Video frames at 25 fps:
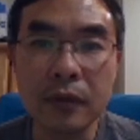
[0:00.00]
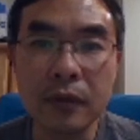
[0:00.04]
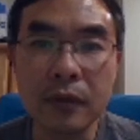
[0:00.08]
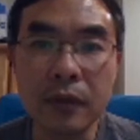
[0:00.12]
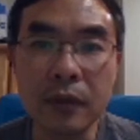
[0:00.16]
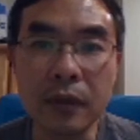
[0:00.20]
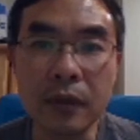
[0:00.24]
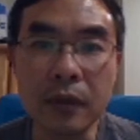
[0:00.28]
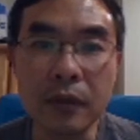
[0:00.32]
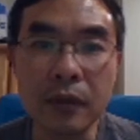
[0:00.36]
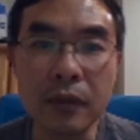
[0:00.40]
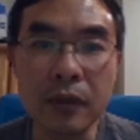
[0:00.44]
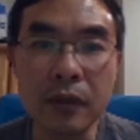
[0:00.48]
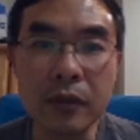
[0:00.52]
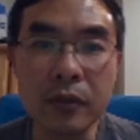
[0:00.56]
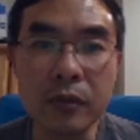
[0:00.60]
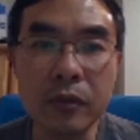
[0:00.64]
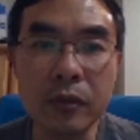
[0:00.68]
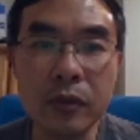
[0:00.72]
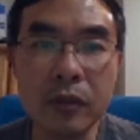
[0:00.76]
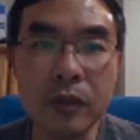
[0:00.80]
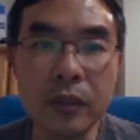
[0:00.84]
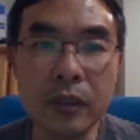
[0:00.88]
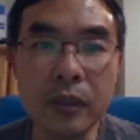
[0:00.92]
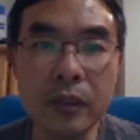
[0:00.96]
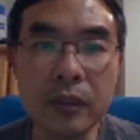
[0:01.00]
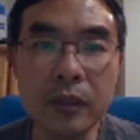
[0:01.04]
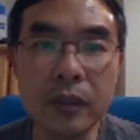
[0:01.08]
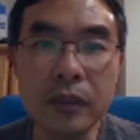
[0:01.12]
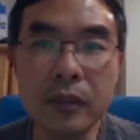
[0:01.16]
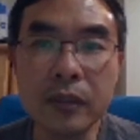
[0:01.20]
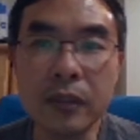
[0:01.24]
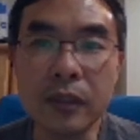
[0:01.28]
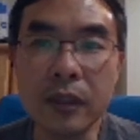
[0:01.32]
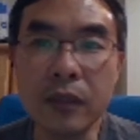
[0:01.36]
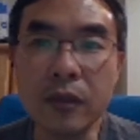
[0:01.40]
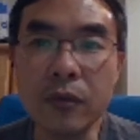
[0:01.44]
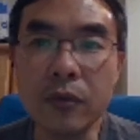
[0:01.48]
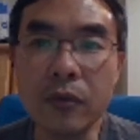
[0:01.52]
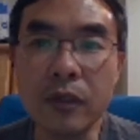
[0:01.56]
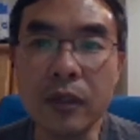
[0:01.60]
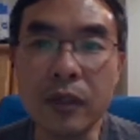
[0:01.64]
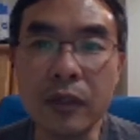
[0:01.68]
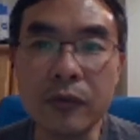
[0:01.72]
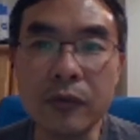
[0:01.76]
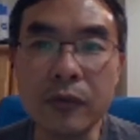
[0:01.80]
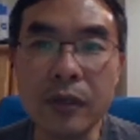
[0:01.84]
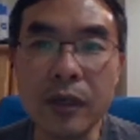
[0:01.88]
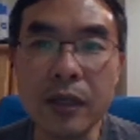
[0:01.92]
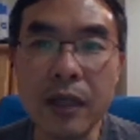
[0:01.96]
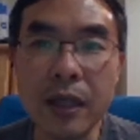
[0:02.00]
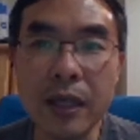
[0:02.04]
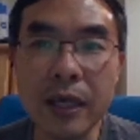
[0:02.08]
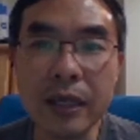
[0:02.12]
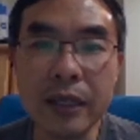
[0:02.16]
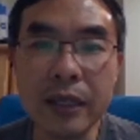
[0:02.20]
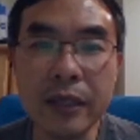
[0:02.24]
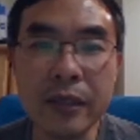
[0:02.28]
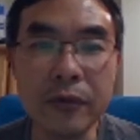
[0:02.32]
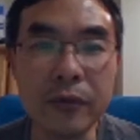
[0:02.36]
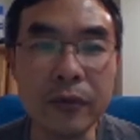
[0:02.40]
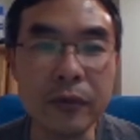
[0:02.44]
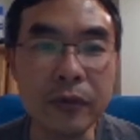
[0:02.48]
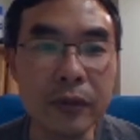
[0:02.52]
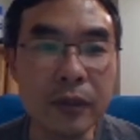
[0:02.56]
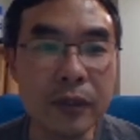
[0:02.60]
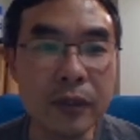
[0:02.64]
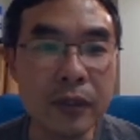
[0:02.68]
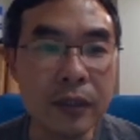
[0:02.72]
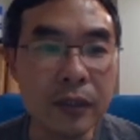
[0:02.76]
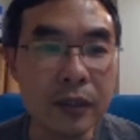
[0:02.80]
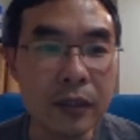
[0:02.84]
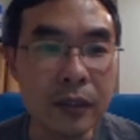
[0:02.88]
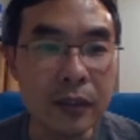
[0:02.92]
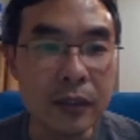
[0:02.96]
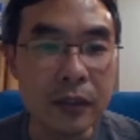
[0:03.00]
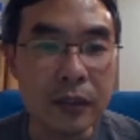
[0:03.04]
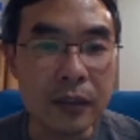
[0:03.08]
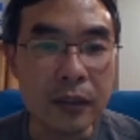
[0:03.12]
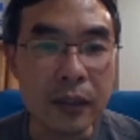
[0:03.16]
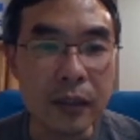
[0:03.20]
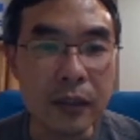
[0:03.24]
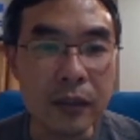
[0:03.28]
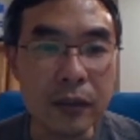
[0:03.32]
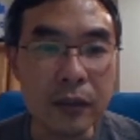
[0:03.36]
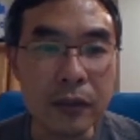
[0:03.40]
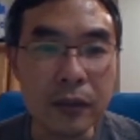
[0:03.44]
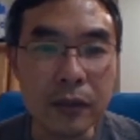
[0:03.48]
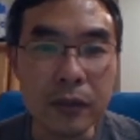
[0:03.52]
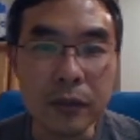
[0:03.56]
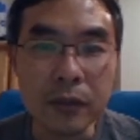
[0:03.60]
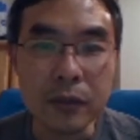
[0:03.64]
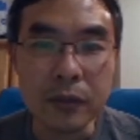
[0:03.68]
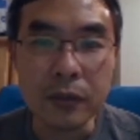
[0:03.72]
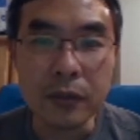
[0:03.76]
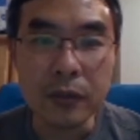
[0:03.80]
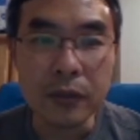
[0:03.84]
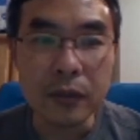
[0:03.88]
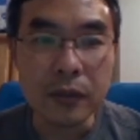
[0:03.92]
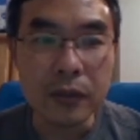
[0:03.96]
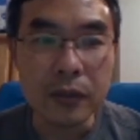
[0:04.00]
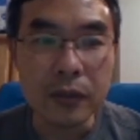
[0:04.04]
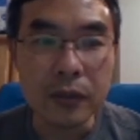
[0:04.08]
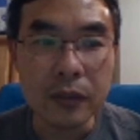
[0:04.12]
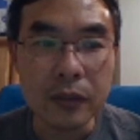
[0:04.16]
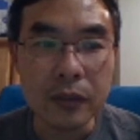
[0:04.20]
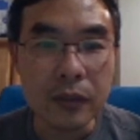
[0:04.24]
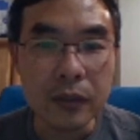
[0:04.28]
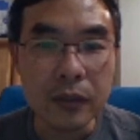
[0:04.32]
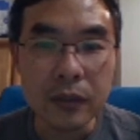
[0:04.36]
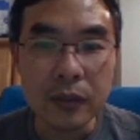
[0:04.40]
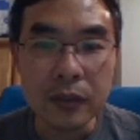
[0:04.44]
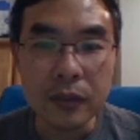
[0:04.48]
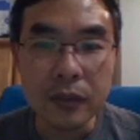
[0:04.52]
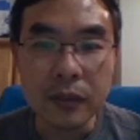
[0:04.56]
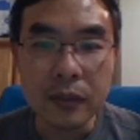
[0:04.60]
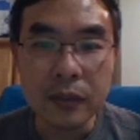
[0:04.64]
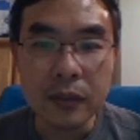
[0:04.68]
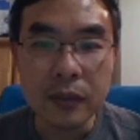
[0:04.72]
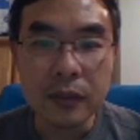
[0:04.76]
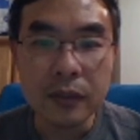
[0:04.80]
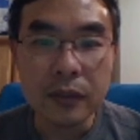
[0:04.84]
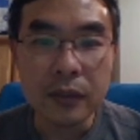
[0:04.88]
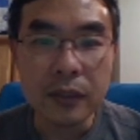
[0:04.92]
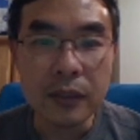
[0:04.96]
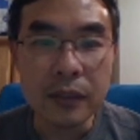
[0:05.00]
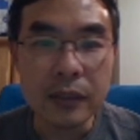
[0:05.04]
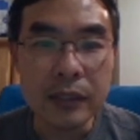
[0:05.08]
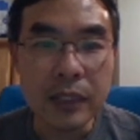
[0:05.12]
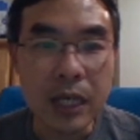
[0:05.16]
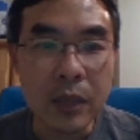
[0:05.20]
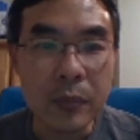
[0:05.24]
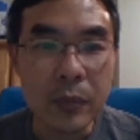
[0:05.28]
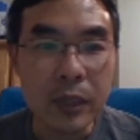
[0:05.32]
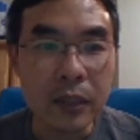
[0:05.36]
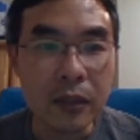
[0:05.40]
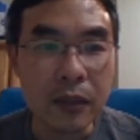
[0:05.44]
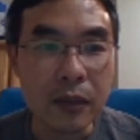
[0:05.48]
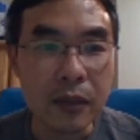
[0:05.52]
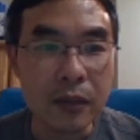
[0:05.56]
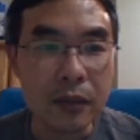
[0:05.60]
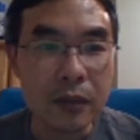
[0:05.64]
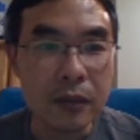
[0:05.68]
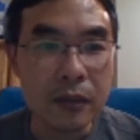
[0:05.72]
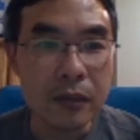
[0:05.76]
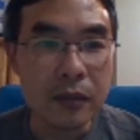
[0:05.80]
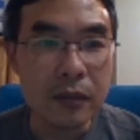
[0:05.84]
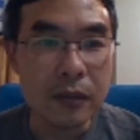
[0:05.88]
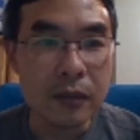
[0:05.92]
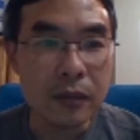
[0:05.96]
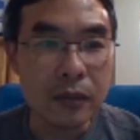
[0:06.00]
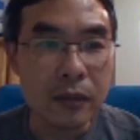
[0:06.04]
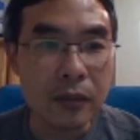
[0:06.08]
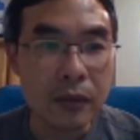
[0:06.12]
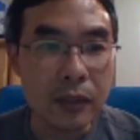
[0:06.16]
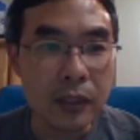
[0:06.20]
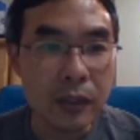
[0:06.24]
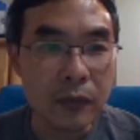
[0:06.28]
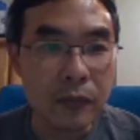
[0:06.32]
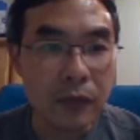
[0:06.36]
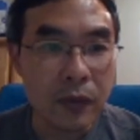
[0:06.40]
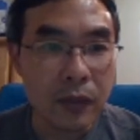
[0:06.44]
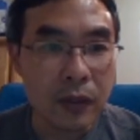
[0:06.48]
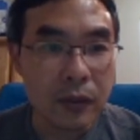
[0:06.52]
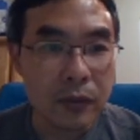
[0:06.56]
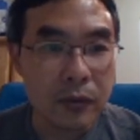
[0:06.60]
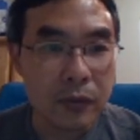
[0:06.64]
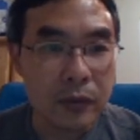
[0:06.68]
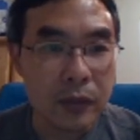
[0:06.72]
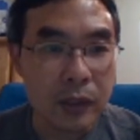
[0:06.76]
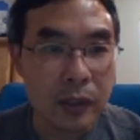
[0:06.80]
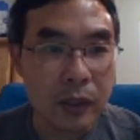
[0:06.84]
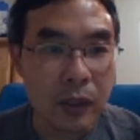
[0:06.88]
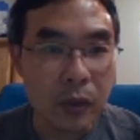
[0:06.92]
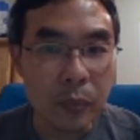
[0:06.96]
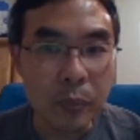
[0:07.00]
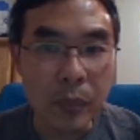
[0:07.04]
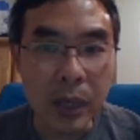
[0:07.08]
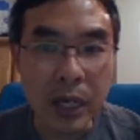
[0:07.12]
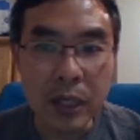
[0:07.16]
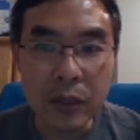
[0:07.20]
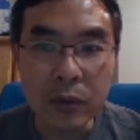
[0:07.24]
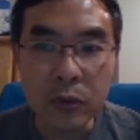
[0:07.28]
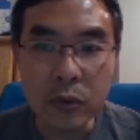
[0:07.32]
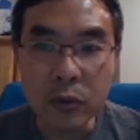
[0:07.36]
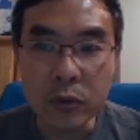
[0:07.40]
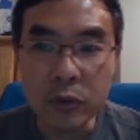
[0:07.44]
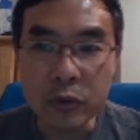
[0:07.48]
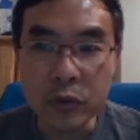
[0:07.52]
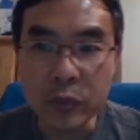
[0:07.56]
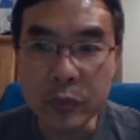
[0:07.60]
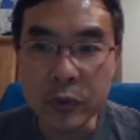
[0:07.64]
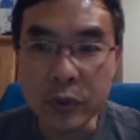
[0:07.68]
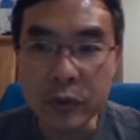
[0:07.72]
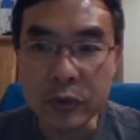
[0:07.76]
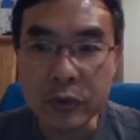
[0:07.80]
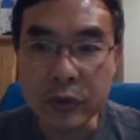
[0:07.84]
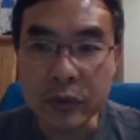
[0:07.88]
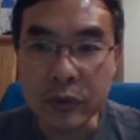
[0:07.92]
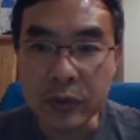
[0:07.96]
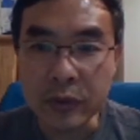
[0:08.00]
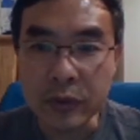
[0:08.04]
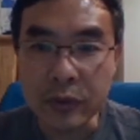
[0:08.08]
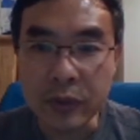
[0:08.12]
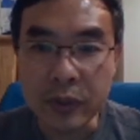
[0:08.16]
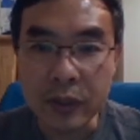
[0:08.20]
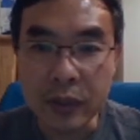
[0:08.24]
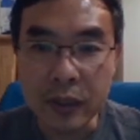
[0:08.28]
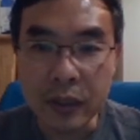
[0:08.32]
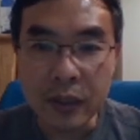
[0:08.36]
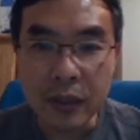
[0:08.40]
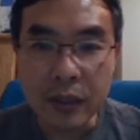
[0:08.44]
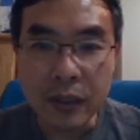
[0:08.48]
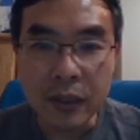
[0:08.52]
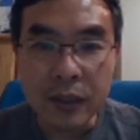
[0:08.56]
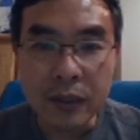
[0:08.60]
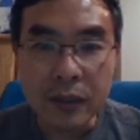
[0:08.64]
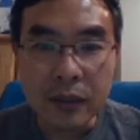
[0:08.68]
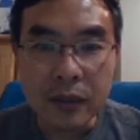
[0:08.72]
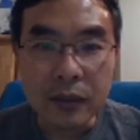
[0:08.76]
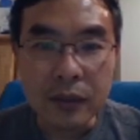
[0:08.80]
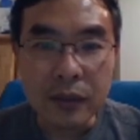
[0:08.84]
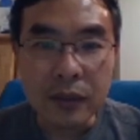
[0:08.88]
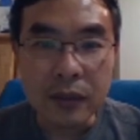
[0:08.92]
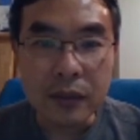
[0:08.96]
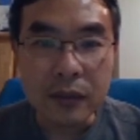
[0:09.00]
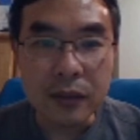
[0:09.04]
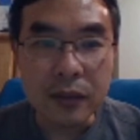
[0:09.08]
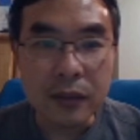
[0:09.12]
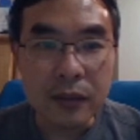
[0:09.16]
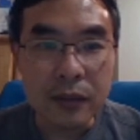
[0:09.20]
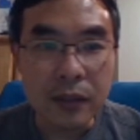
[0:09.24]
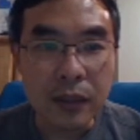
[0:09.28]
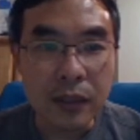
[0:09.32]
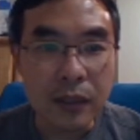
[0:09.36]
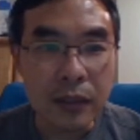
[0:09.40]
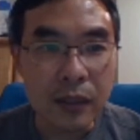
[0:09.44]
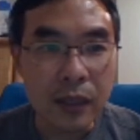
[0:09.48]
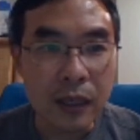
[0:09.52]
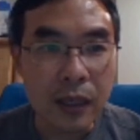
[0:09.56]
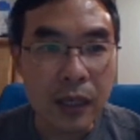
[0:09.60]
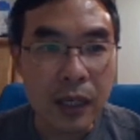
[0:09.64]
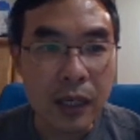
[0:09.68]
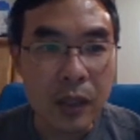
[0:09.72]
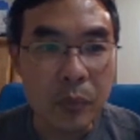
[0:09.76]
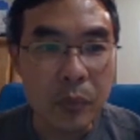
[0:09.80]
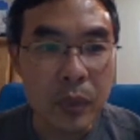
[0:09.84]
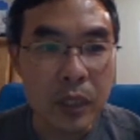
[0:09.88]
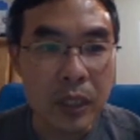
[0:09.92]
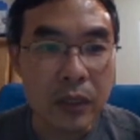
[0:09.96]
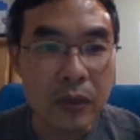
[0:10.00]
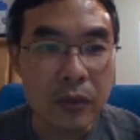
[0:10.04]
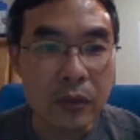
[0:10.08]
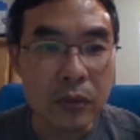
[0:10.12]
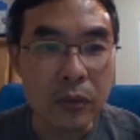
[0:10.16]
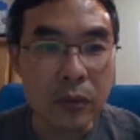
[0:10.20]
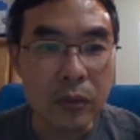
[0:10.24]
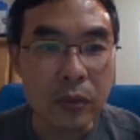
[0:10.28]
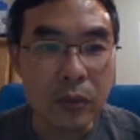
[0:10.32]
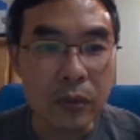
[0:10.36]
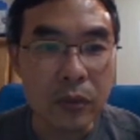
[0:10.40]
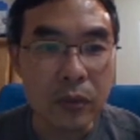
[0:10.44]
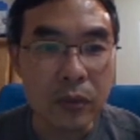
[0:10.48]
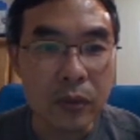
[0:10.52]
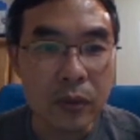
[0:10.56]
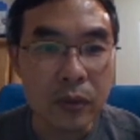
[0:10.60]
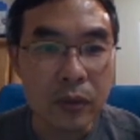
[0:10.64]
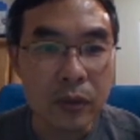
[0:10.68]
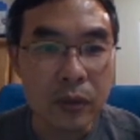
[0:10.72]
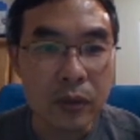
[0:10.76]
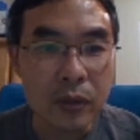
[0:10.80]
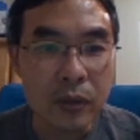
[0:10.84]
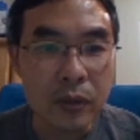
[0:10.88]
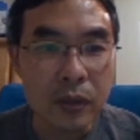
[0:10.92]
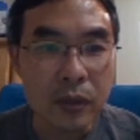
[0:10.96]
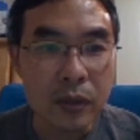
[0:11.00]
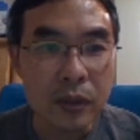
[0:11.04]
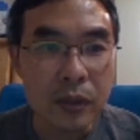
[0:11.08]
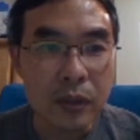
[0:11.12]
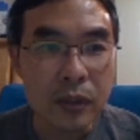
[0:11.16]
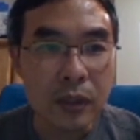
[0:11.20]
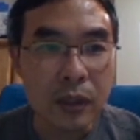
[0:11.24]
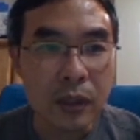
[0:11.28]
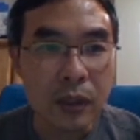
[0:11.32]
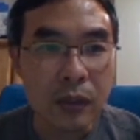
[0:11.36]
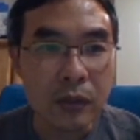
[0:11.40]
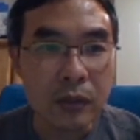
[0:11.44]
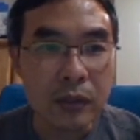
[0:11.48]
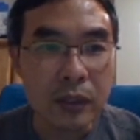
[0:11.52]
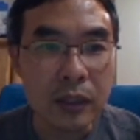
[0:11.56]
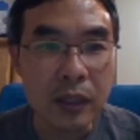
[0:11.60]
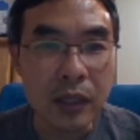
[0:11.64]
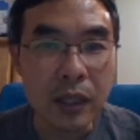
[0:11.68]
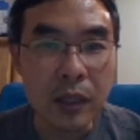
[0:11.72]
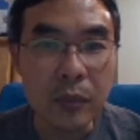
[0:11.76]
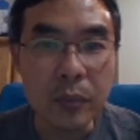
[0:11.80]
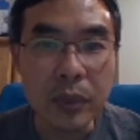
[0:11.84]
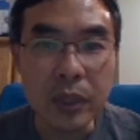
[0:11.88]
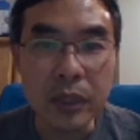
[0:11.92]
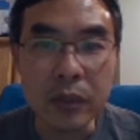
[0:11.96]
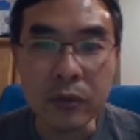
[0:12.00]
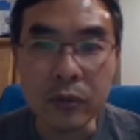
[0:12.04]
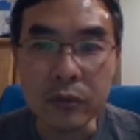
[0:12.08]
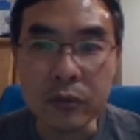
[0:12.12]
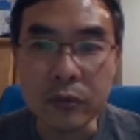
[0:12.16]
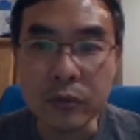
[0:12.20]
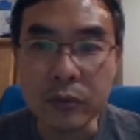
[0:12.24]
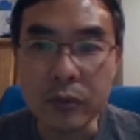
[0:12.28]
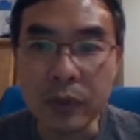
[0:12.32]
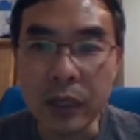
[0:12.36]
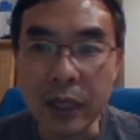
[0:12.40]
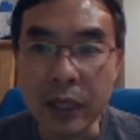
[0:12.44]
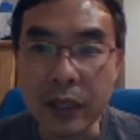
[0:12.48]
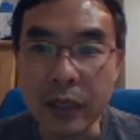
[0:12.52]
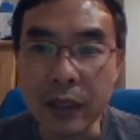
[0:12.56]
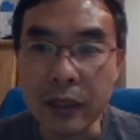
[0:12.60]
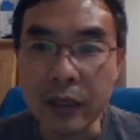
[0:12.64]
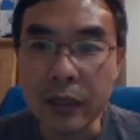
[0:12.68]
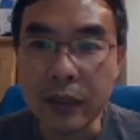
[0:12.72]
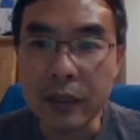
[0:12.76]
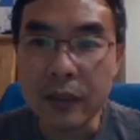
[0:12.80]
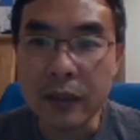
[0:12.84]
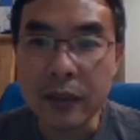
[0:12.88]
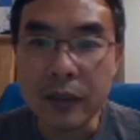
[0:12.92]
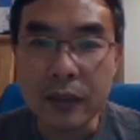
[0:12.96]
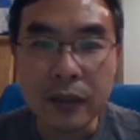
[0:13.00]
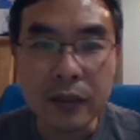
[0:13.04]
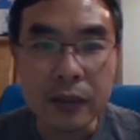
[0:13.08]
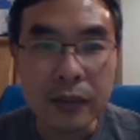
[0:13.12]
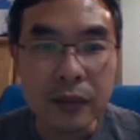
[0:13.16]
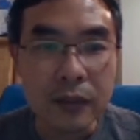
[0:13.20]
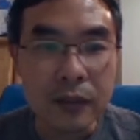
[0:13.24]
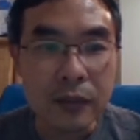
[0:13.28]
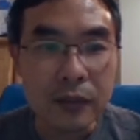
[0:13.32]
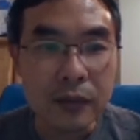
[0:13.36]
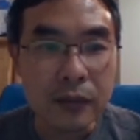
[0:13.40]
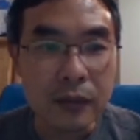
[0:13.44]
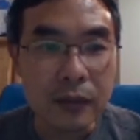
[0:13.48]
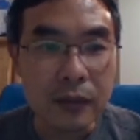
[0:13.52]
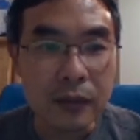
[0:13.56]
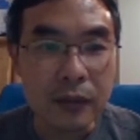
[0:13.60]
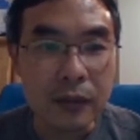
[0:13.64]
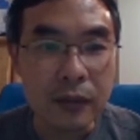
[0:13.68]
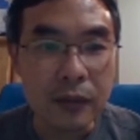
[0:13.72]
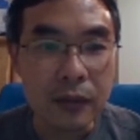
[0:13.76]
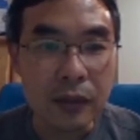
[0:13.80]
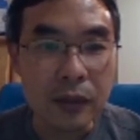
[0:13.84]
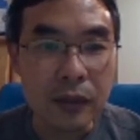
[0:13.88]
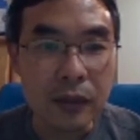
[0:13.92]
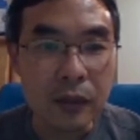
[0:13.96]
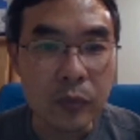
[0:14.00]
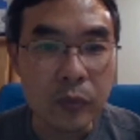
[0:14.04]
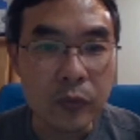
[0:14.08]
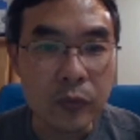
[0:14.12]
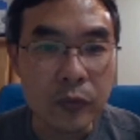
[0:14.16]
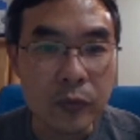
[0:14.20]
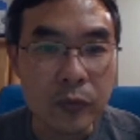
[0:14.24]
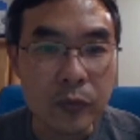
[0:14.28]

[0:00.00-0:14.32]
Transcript: 好，他说已经成功了，是吧？Thank you。然后这下面呢，这个地方就写的 My contribution 啊。那现在他还没有，好像还没有出来。这个